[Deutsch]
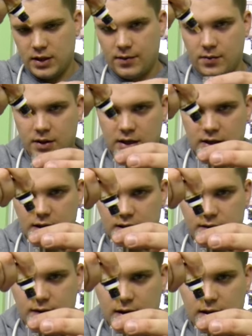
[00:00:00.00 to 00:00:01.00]
Ich habe nämlich eine
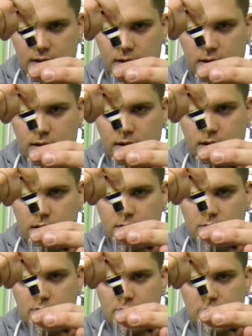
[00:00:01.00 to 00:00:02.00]
ganz weiche
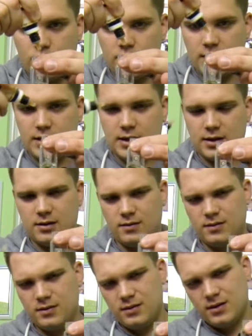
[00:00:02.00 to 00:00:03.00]
Carbonathärte.
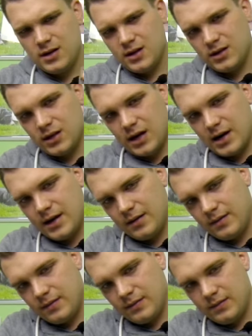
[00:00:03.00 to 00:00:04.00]
Drei.
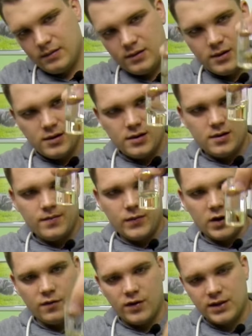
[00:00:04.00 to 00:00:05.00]

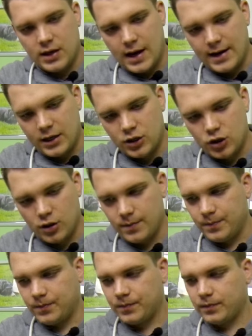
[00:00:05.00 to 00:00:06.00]
Und wir sind eigentlich schon,
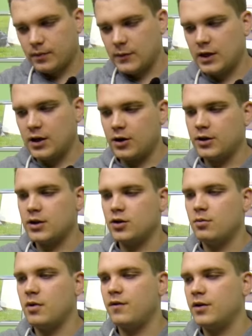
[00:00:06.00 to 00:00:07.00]
ich kann euch das
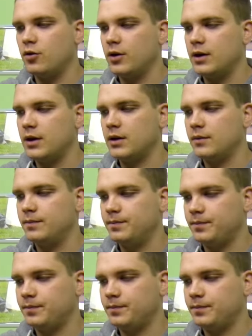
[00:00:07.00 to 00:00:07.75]
nochmal verdeutlichen,